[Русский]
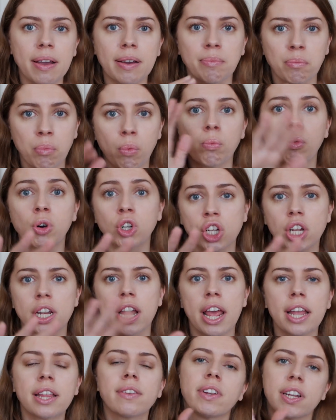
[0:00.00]
можно
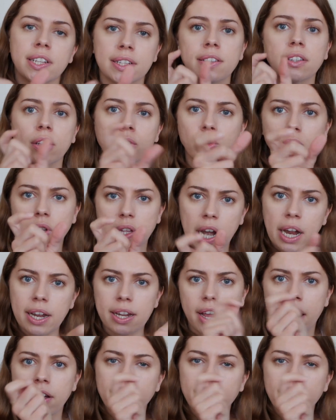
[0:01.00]
для этого носить одну тетрадь, да,